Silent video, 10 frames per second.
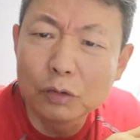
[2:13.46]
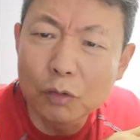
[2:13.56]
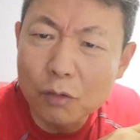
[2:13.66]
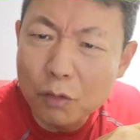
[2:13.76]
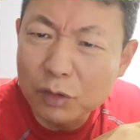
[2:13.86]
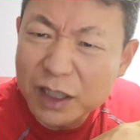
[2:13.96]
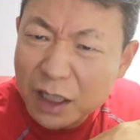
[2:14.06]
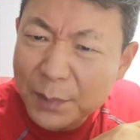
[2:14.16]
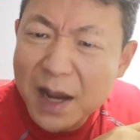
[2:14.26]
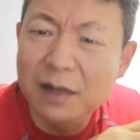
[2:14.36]
中
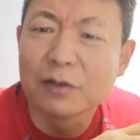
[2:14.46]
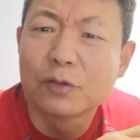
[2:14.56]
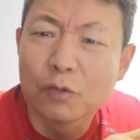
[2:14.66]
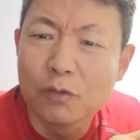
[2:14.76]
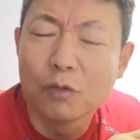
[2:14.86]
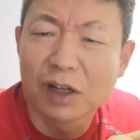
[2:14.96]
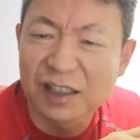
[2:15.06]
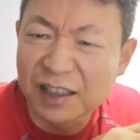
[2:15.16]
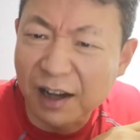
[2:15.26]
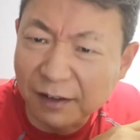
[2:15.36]
即便是中国的
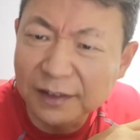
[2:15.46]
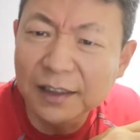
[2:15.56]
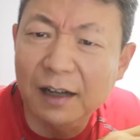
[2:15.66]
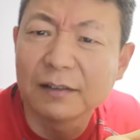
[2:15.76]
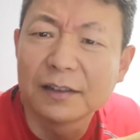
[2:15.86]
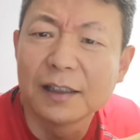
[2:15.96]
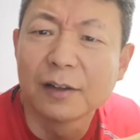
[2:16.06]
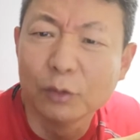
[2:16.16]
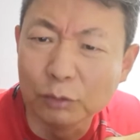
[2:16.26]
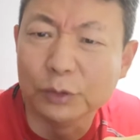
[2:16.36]
强项这
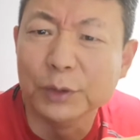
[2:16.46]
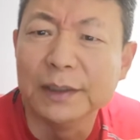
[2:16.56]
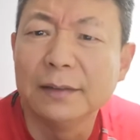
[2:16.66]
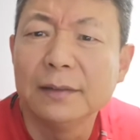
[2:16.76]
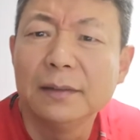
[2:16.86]
个陆军，